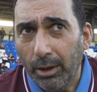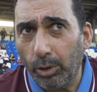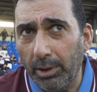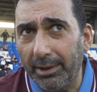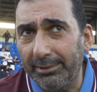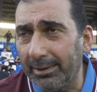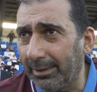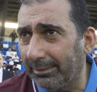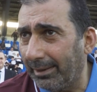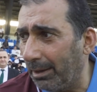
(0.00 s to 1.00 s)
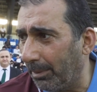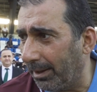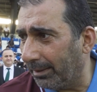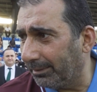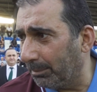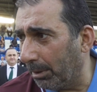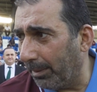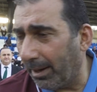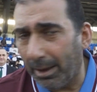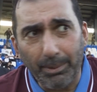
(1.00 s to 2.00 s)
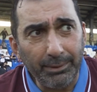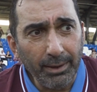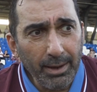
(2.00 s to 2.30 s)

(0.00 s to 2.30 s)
Dolayısıyla da sermaye artırımı beraber